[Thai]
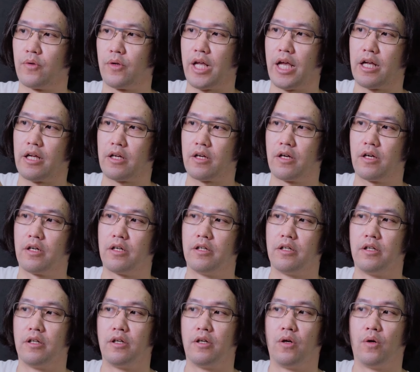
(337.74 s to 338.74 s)
ตรงเนี้ยก็
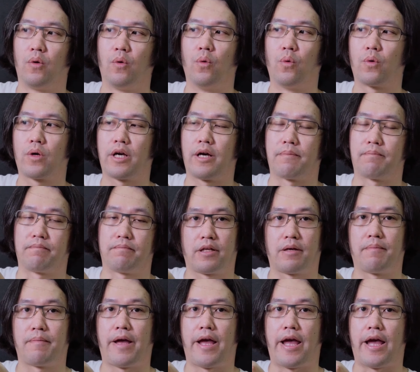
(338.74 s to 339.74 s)
ฮุบกับ
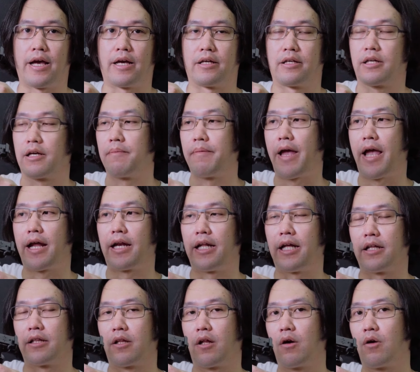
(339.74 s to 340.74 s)
กำแพงกำแพง
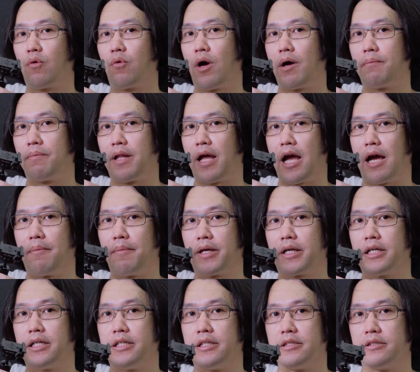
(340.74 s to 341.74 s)
เนี่ยต้องความหนาไม่
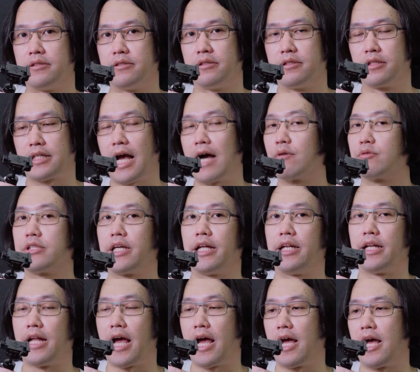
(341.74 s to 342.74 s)
เกินเก้าเซน
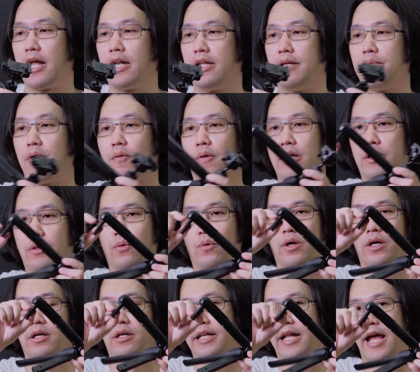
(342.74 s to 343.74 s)
นะอันนี้เพราะว่าตัว
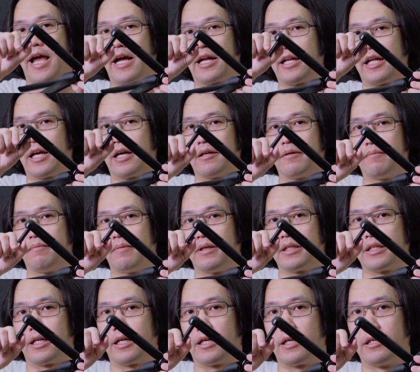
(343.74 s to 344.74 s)
แท่งเนี่ยมัน
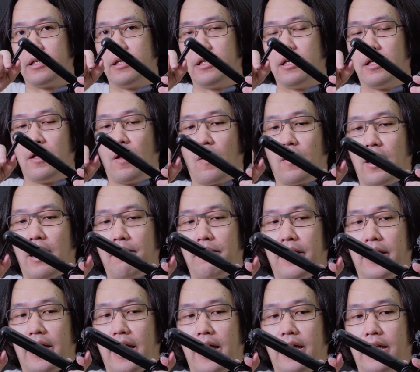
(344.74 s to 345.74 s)
จะรองรับ
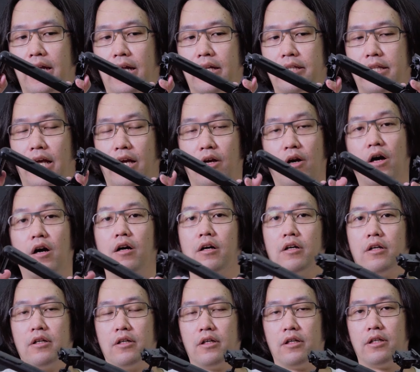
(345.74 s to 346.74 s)
ได้แค่นั้นแต่ก็
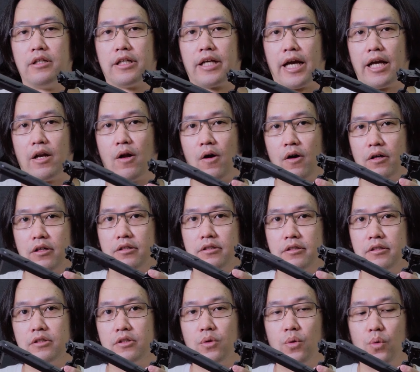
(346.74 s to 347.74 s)
ยังไงลอง
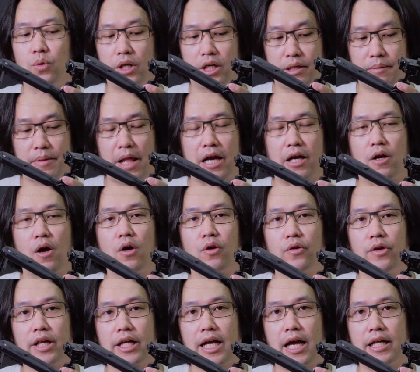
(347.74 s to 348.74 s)
ดูเรื่องน้ำหนักกล้อง
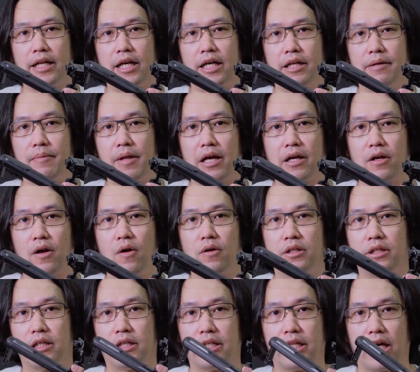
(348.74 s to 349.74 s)
ด้วยละกันถ้าน้ำหนักกล้อง
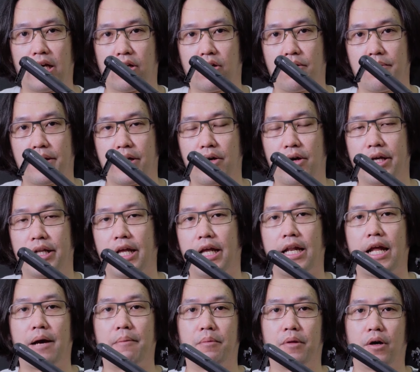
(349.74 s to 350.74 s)
เยอะเนี่ยก็ไม่ค่อยแนะ
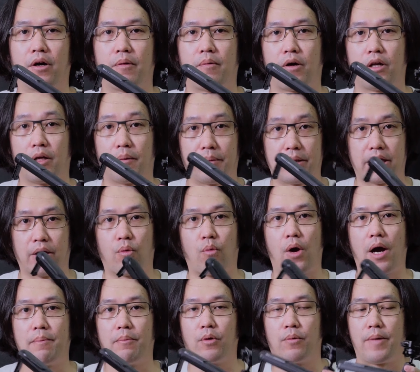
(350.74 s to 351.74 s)
นำเนาะเพราะเดี๋ยวมันจะค
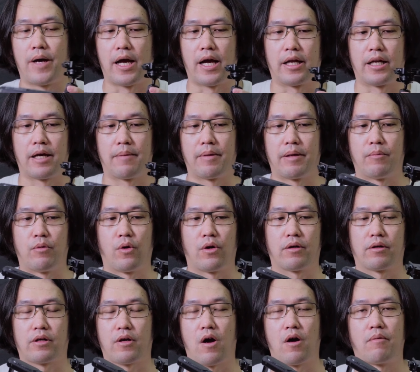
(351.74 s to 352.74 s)
ว่ำลงมาถ้าเป็นพวก
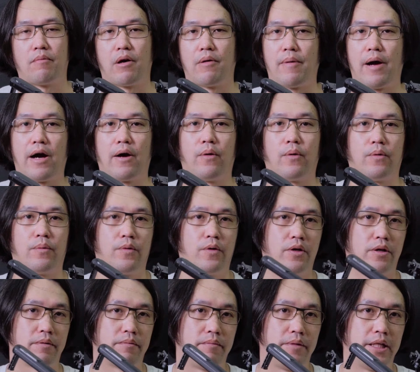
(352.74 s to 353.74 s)
กล้องเบาๆพ
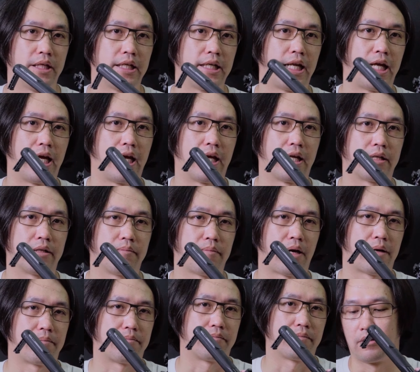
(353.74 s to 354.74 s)
วกมิเรอร์เลนส์แบบ